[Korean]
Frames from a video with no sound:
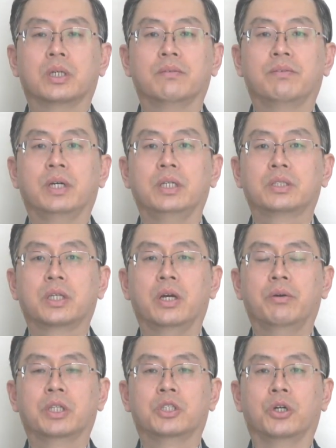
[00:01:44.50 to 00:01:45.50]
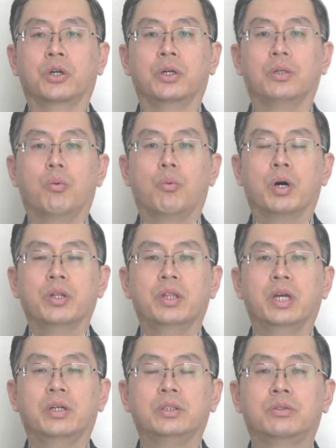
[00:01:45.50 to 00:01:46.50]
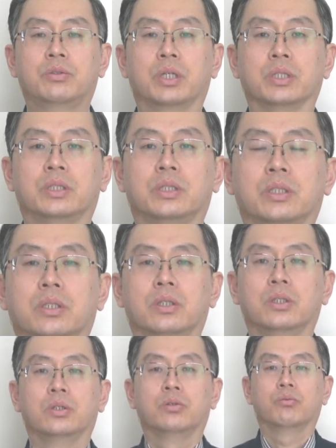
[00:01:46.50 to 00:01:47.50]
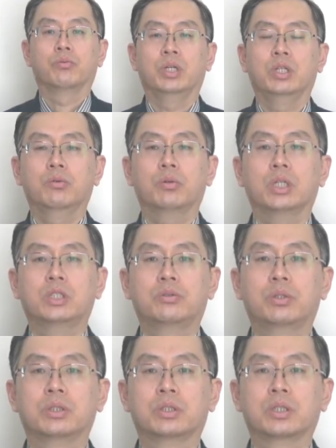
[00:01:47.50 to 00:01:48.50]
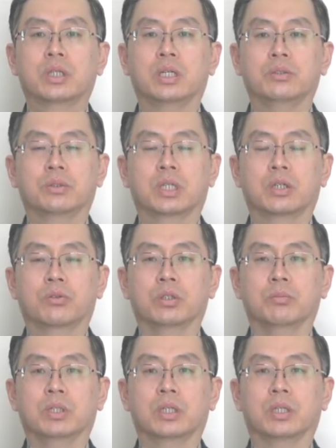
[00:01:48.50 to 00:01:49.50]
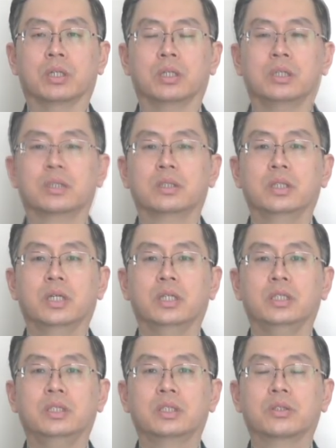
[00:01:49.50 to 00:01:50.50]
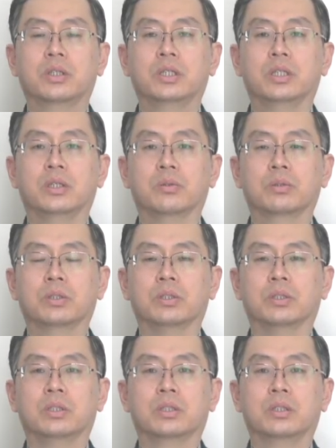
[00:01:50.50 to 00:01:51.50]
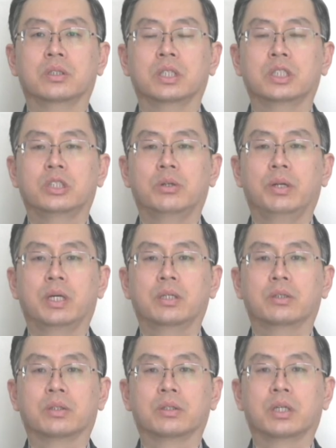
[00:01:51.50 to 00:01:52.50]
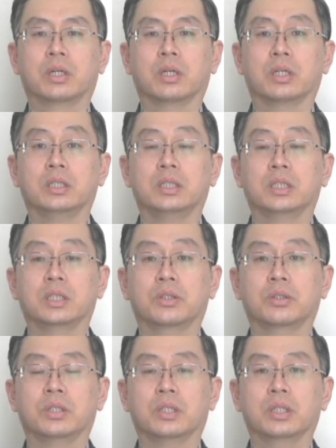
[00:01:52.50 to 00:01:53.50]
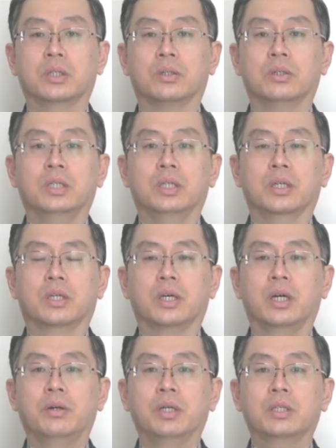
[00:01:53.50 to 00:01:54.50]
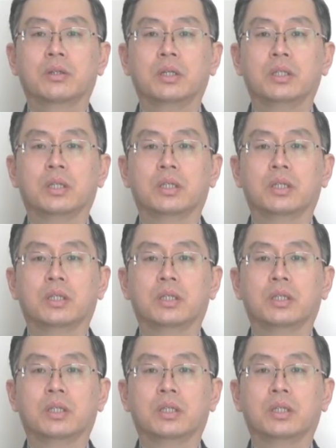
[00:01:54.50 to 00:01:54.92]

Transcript: of his character won their trust. 윈과 트러스트가 아주 잘 어울립니다. 그의 인성의 내용은 그들의 신뢰를 얻었다 직역인데요. 이 캐릭터란